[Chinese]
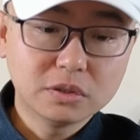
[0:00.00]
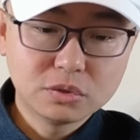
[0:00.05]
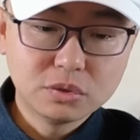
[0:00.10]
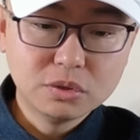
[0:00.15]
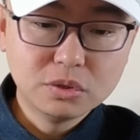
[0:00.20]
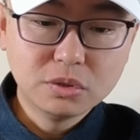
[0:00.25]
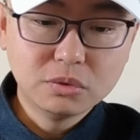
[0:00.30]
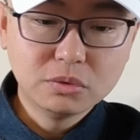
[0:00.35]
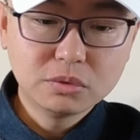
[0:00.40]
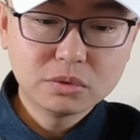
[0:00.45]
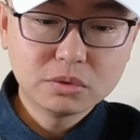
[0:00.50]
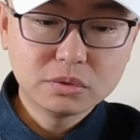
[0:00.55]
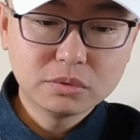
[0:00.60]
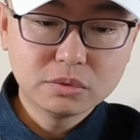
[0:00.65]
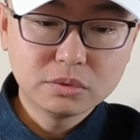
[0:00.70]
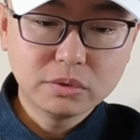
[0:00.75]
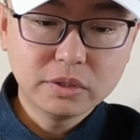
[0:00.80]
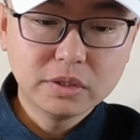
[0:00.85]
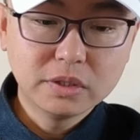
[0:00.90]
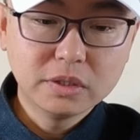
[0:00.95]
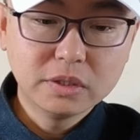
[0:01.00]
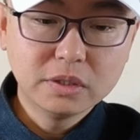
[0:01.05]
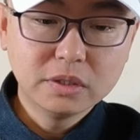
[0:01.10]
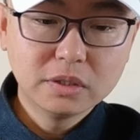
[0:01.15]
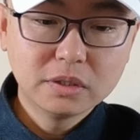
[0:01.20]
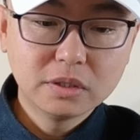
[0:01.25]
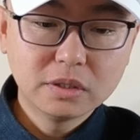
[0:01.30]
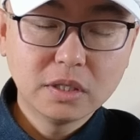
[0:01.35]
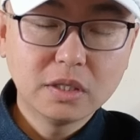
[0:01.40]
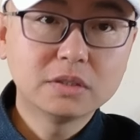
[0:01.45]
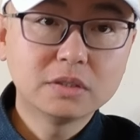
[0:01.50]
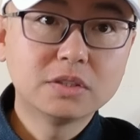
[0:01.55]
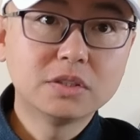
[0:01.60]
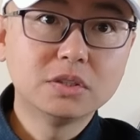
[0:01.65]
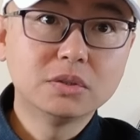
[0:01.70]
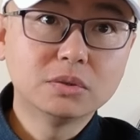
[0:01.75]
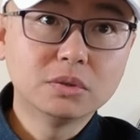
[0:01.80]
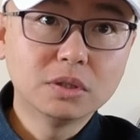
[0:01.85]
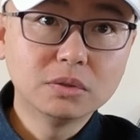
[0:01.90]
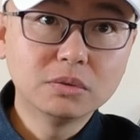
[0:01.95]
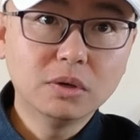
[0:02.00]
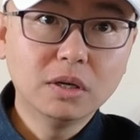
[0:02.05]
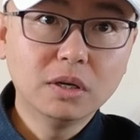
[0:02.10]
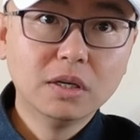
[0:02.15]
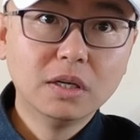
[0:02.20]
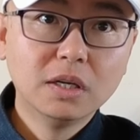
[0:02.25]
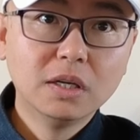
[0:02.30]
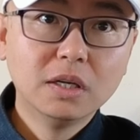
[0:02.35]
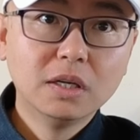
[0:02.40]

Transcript: 寻求是有所谓的啊技术合作，